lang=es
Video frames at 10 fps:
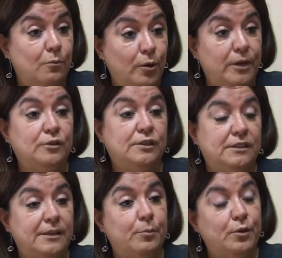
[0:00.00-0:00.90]
bueno si
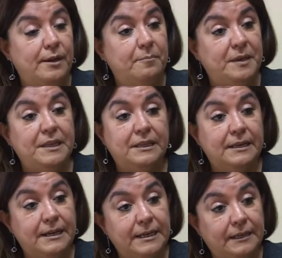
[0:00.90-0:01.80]
se podía
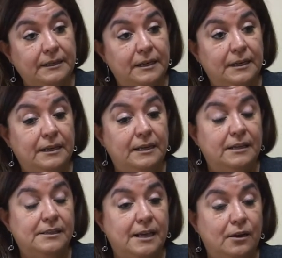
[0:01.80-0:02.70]
pintar
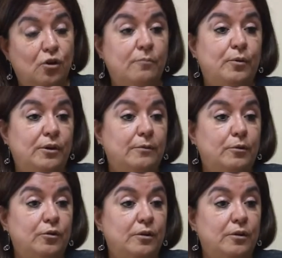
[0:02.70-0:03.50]
el salón, porque, bueno,